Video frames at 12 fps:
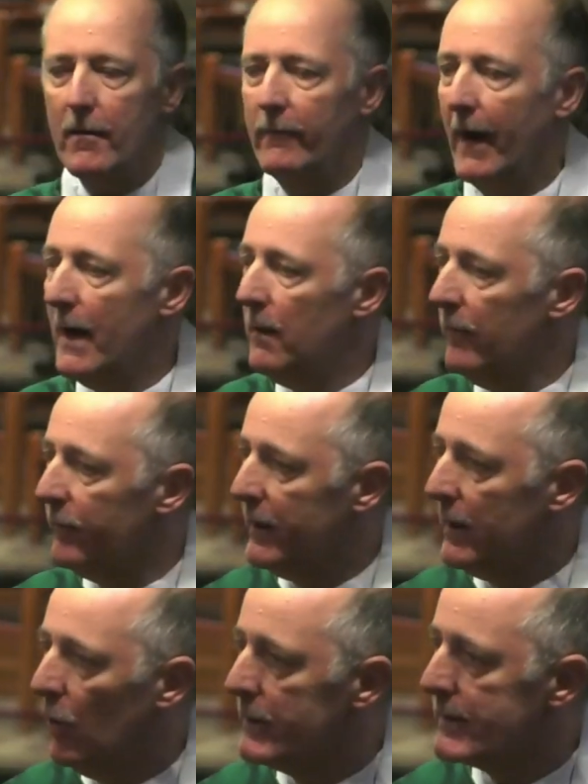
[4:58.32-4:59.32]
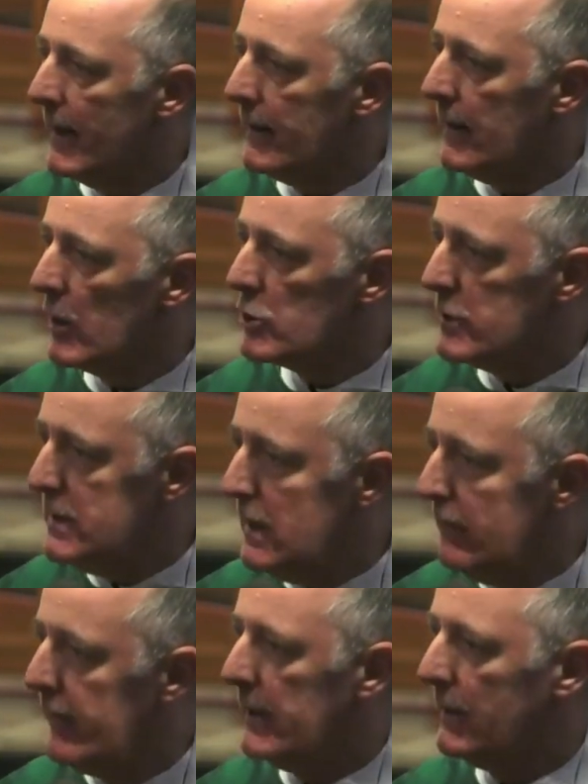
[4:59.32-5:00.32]
Weil wir uns
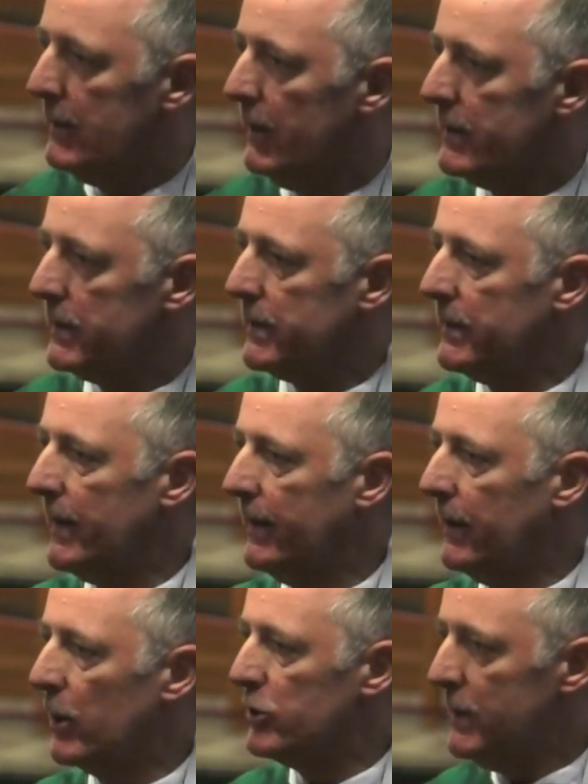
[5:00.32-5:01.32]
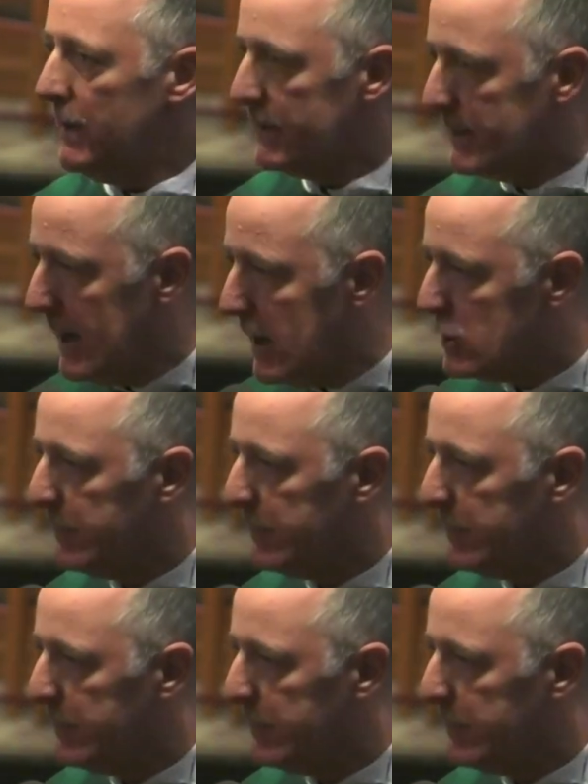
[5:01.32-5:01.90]
engagieren, weil die Kirche sich engagiert, da